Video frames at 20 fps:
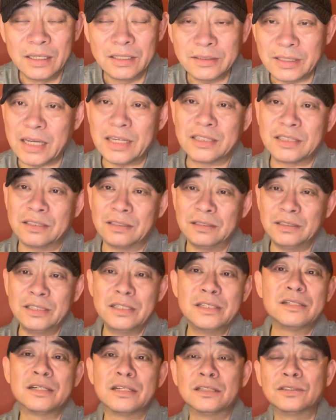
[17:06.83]
但是
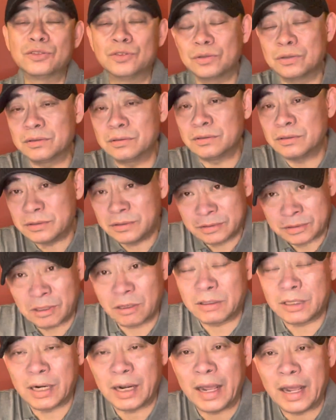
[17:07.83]
殷承宗到
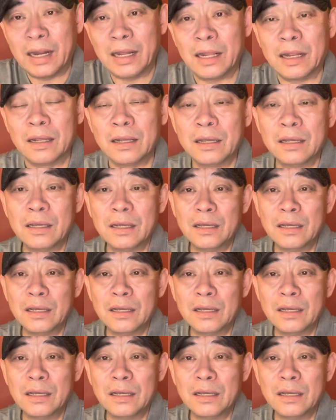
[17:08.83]
这儿来了，